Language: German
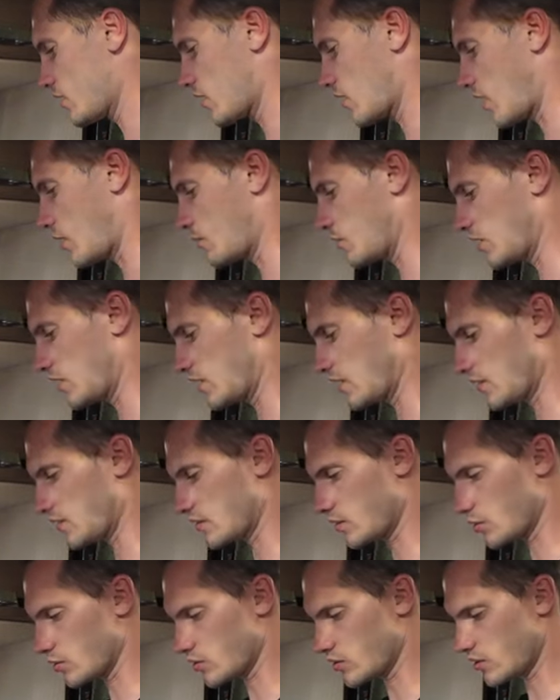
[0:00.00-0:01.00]
Die habe ich
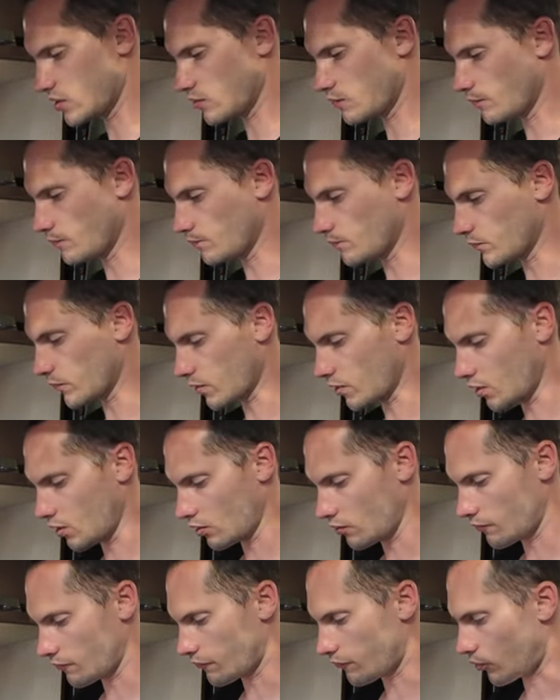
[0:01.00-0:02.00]
jetzt aus dem
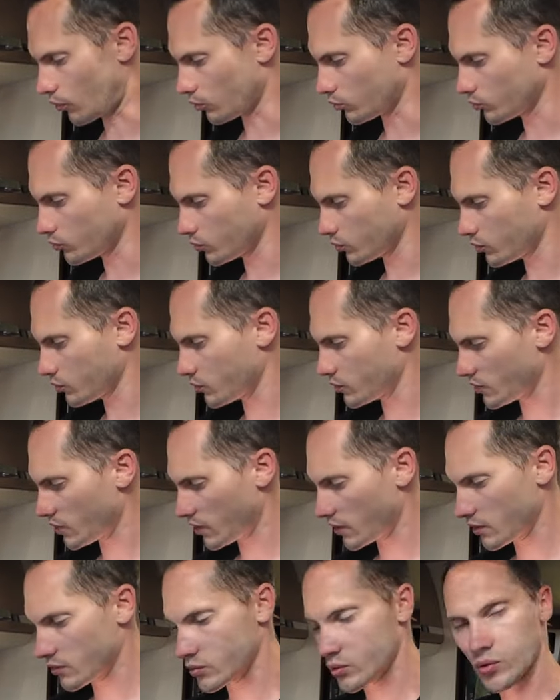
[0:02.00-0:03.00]
Fond
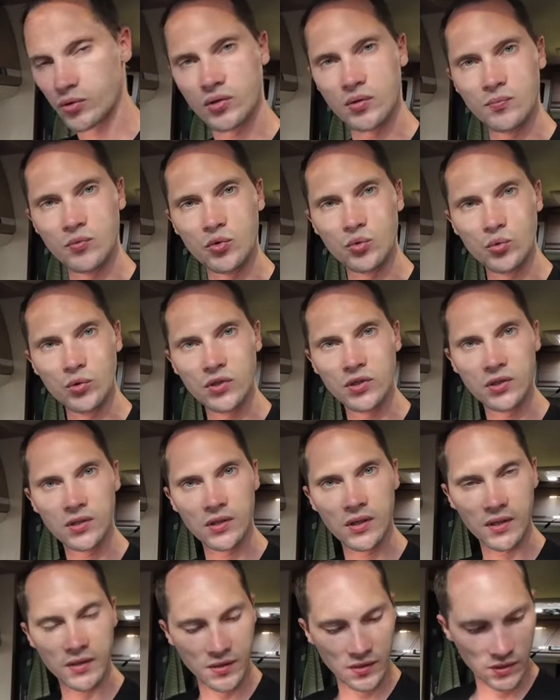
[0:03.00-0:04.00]
sozusagen, also aus dem Sud
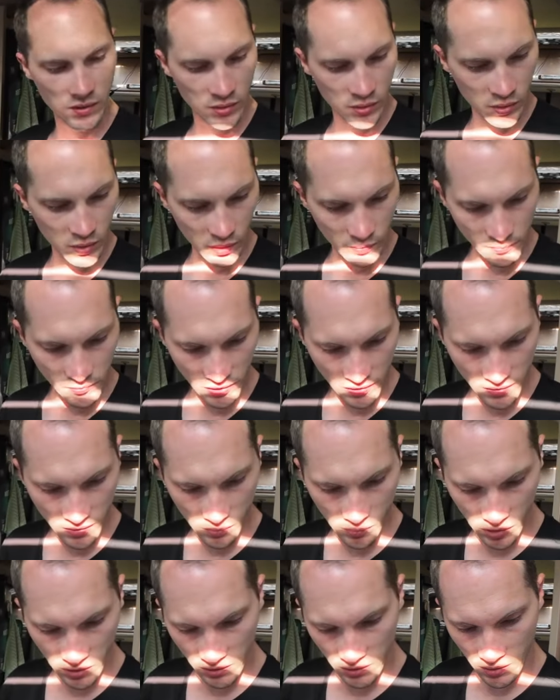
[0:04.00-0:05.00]
des äh, Omnias gemacht.